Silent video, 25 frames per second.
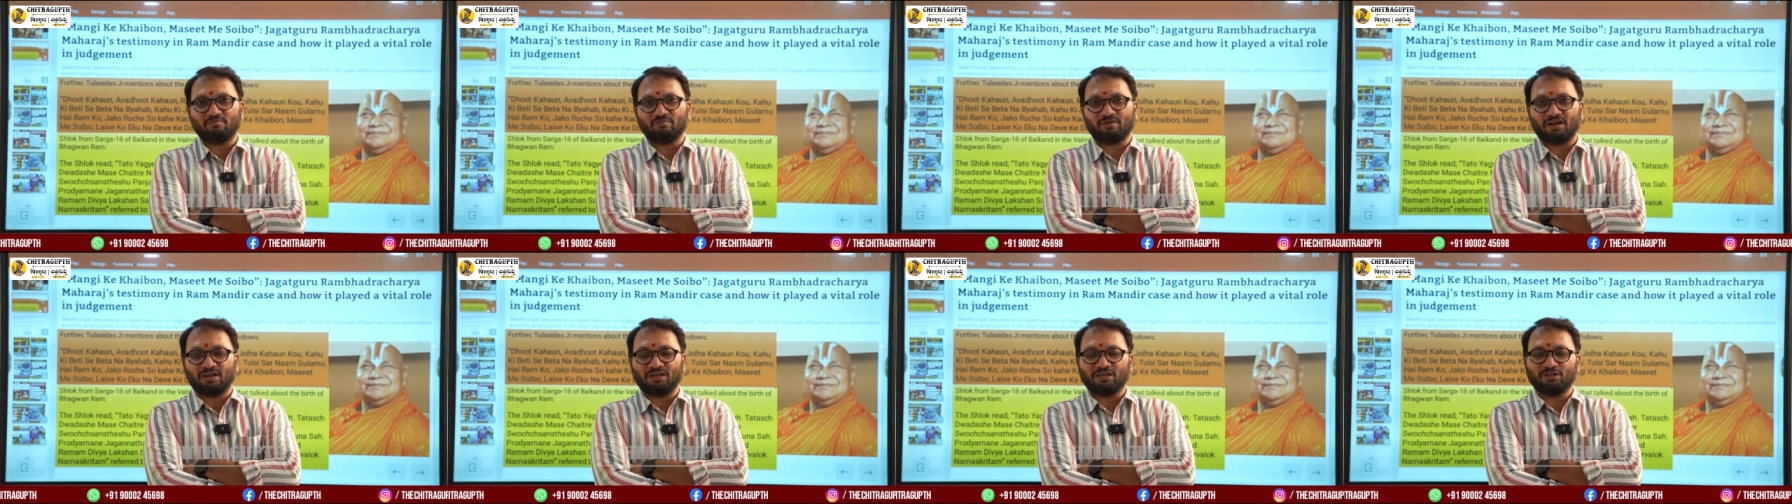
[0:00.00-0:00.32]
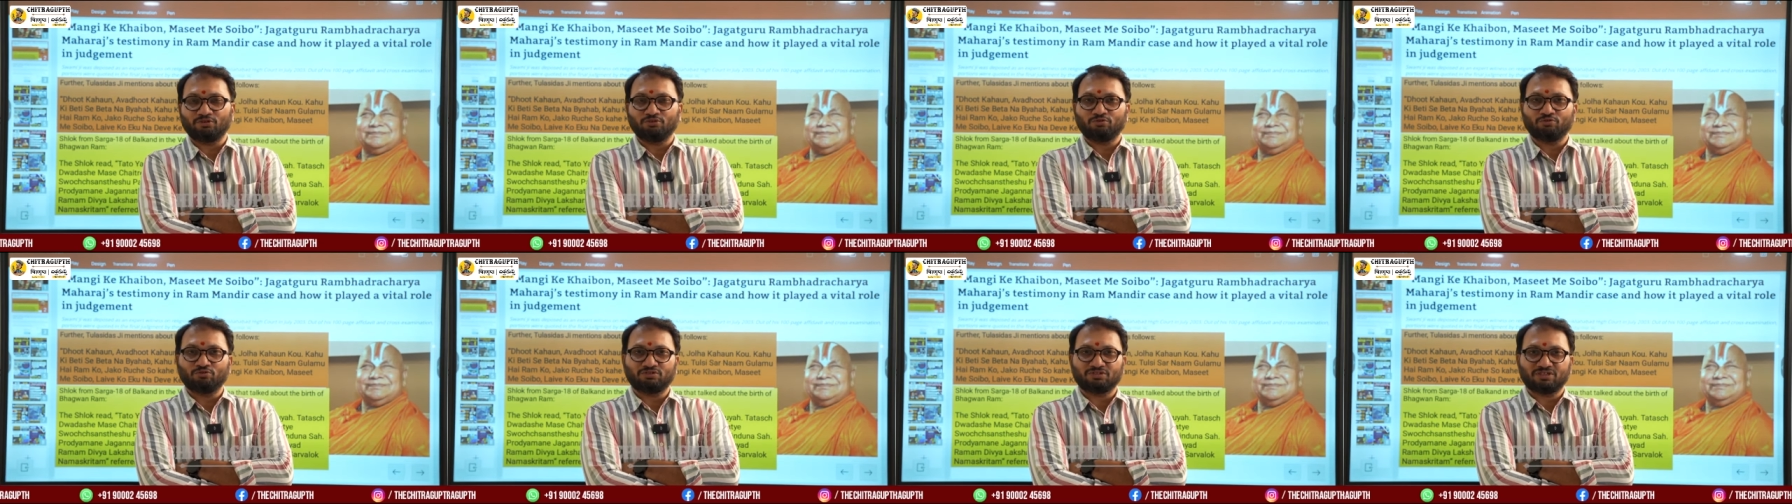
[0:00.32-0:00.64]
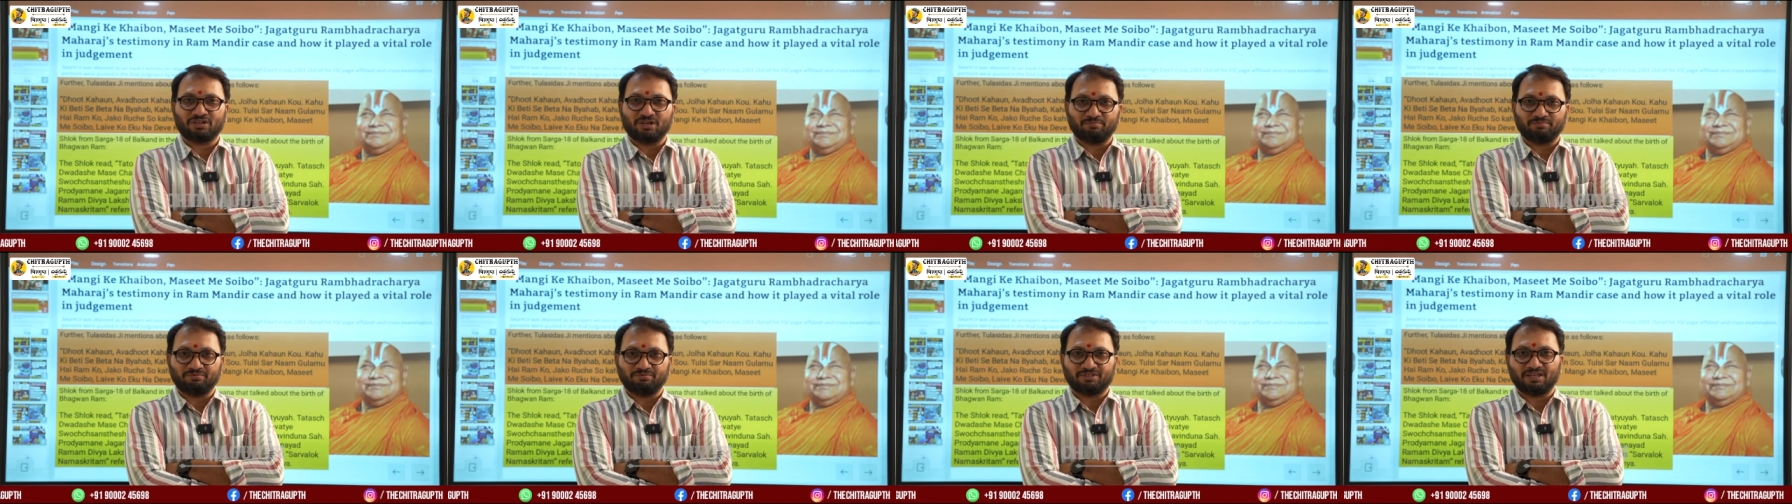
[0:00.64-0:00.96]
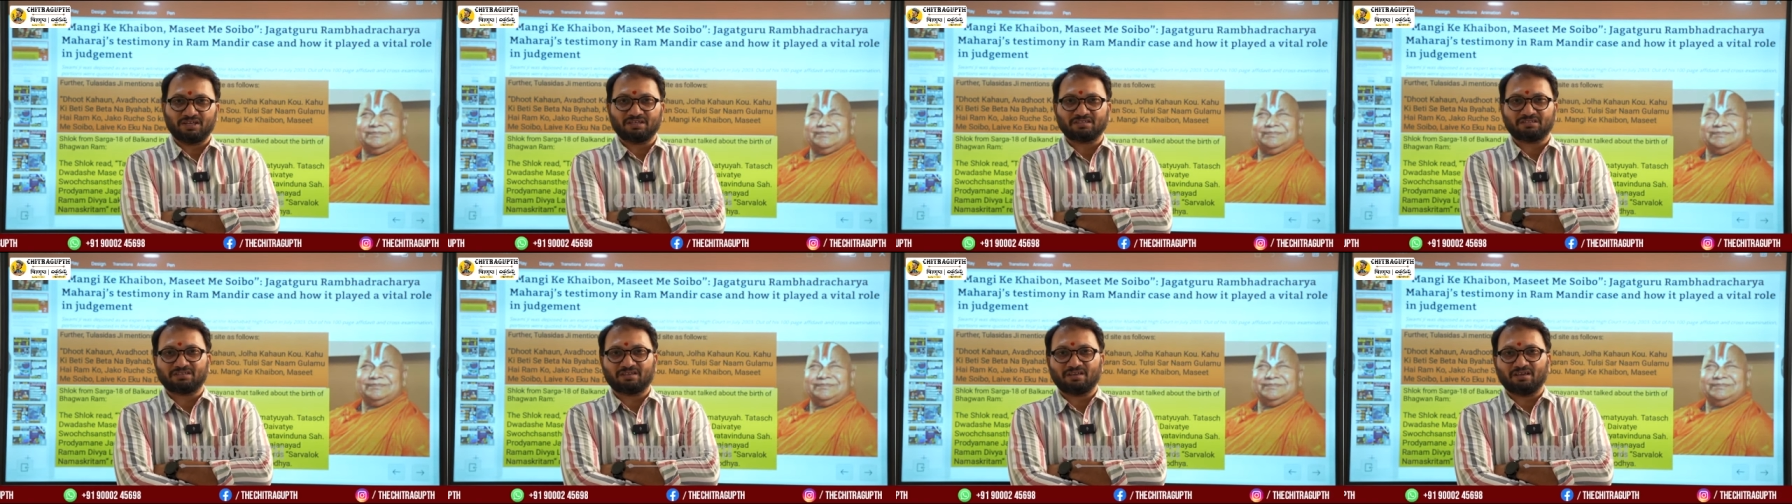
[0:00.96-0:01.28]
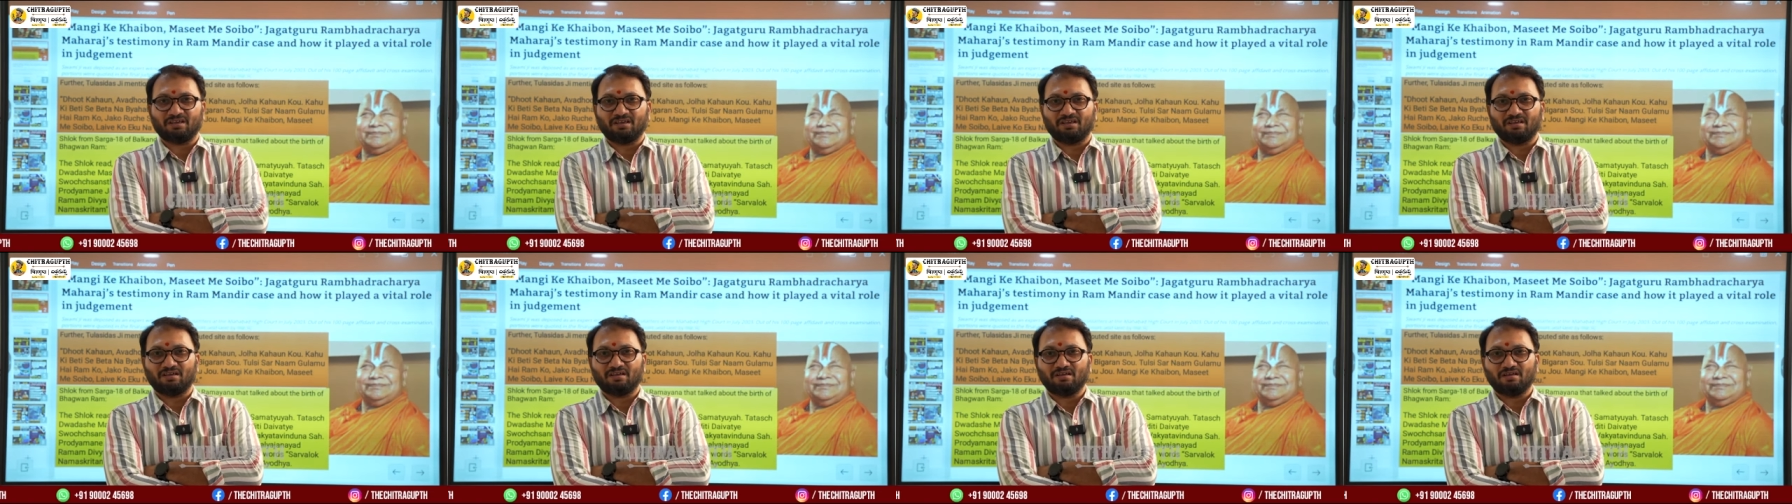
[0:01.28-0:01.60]
మన హిందూ
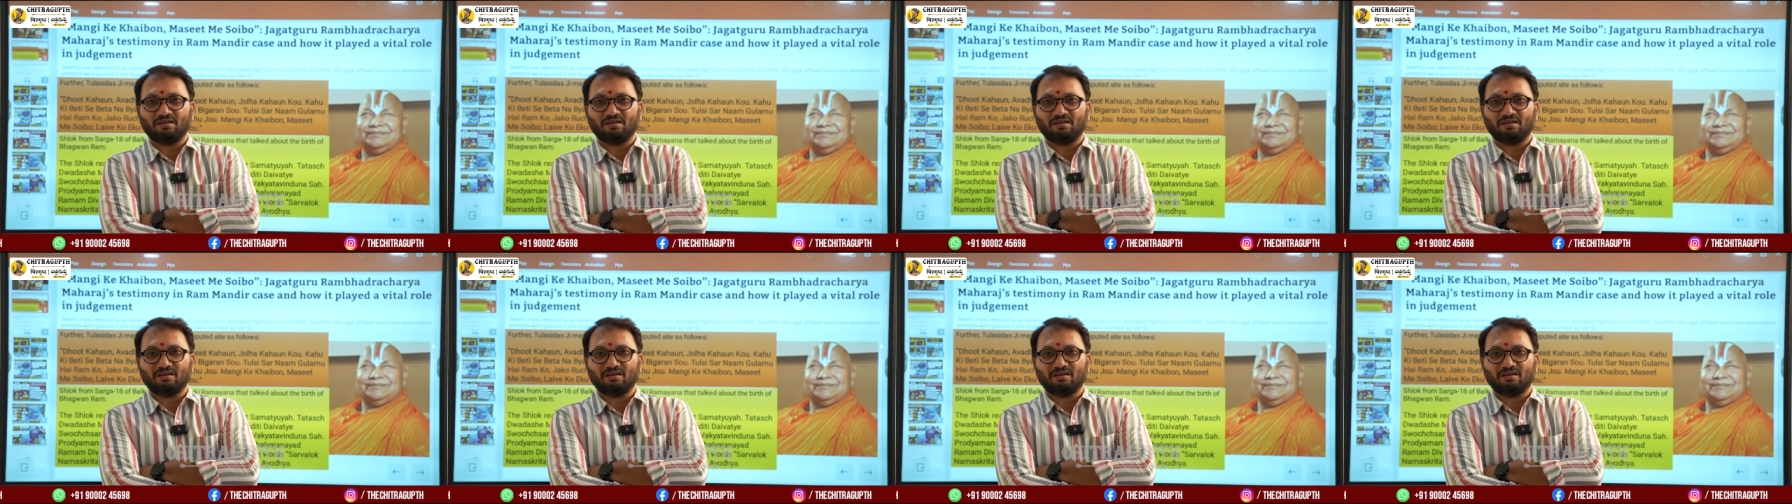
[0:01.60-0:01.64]
స్క్రిప్చర్స్కి